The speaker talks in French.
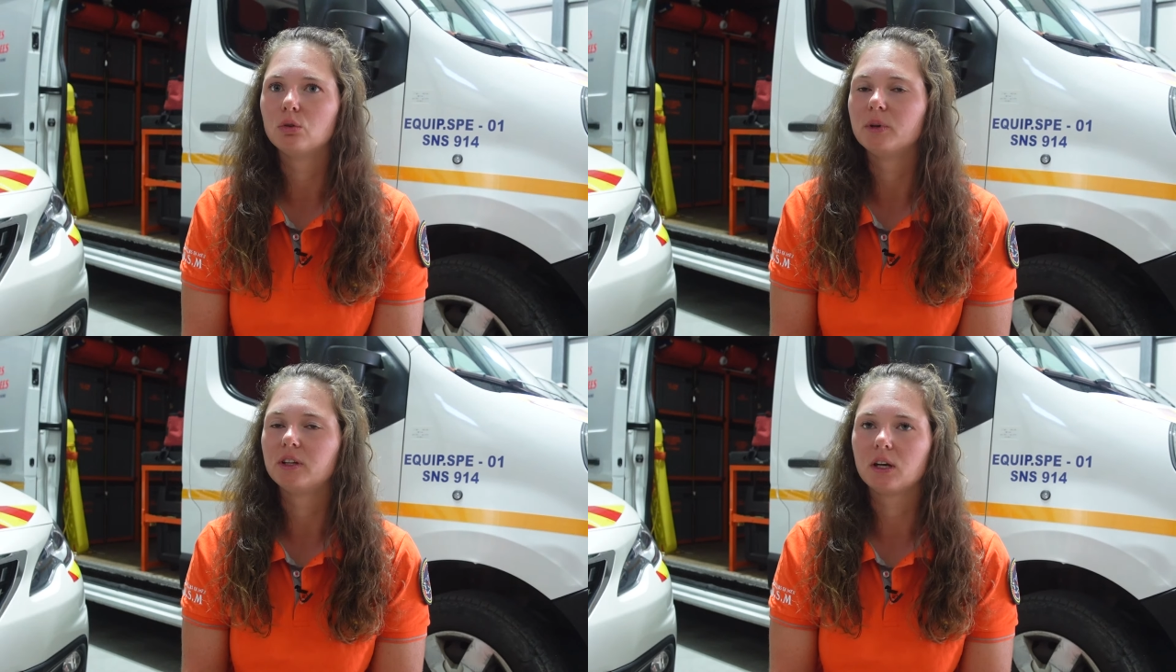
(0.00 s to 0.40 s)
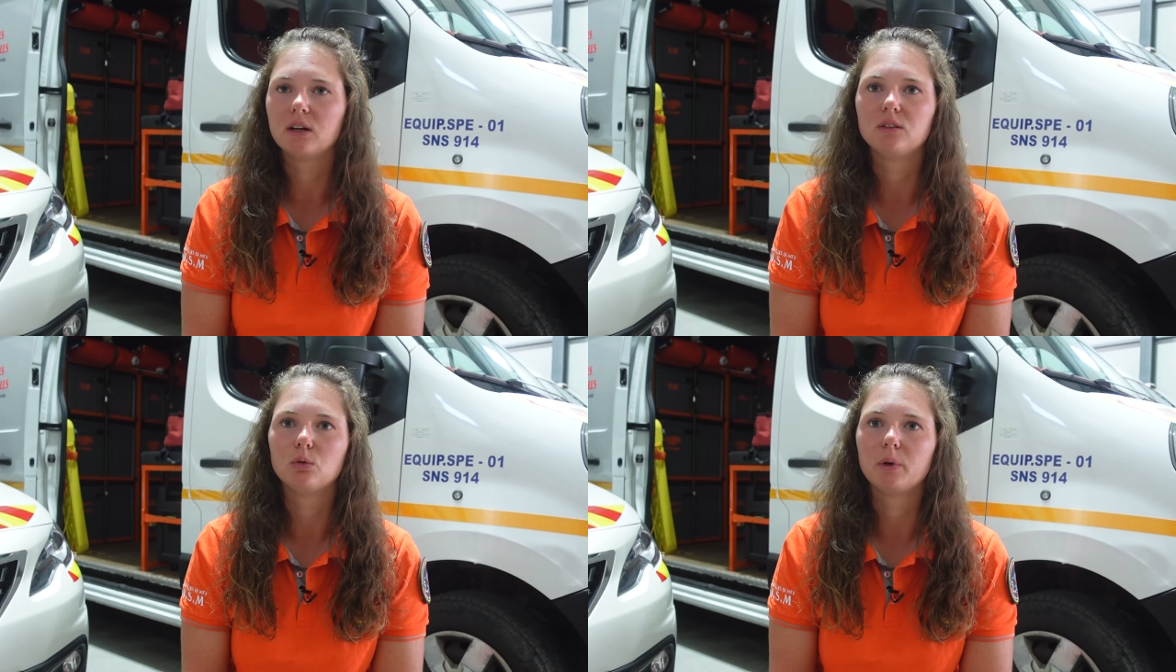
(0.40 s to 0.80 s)
le
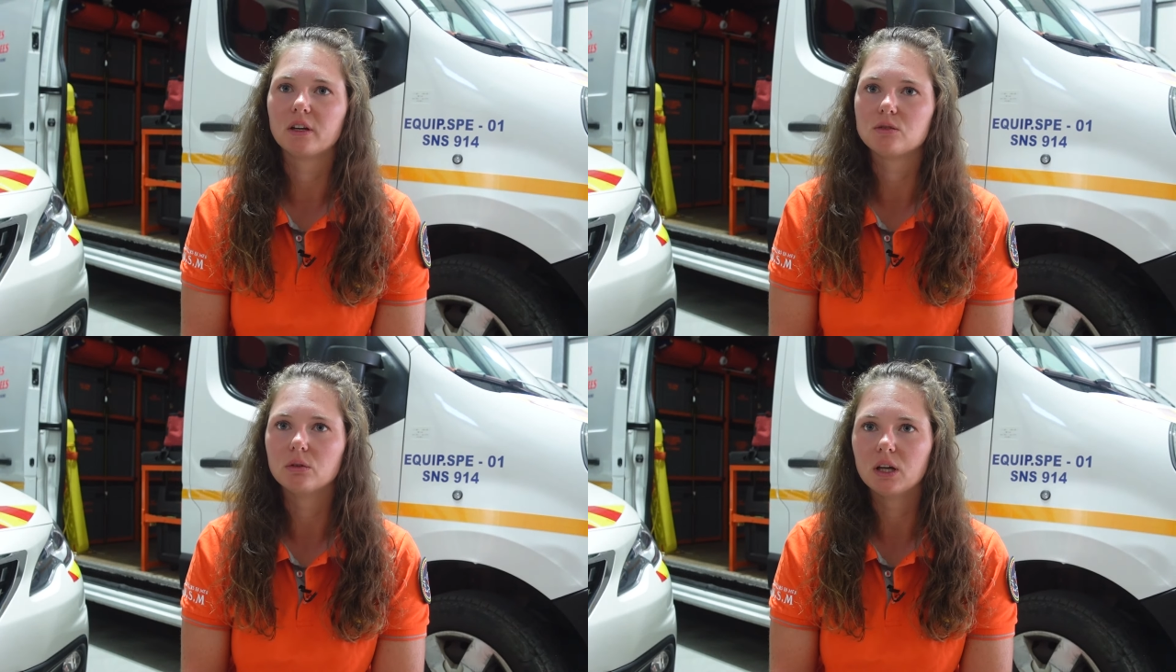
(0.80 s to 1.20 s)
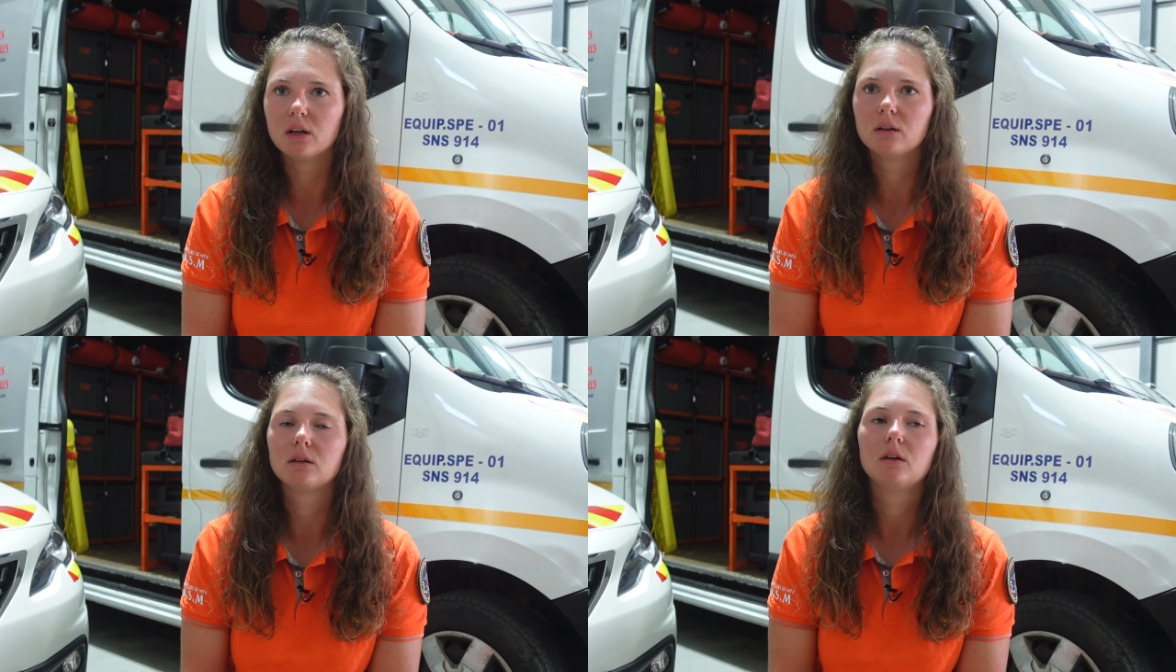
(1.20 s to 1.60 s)
matériel était
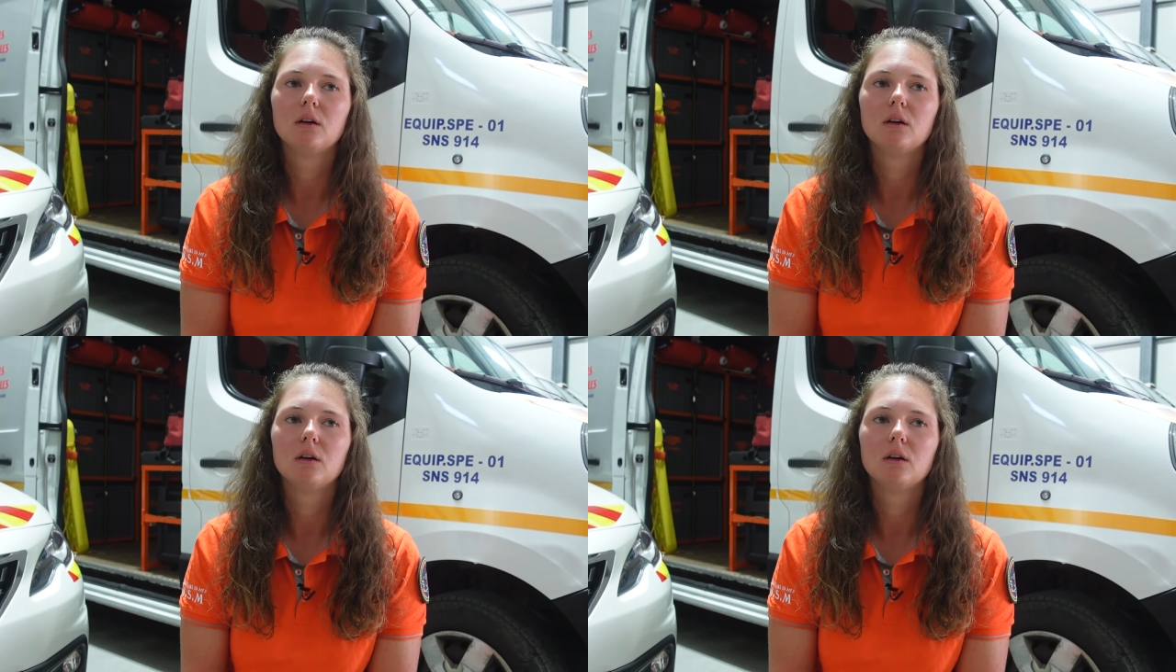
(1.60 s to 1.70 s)
opérationnel,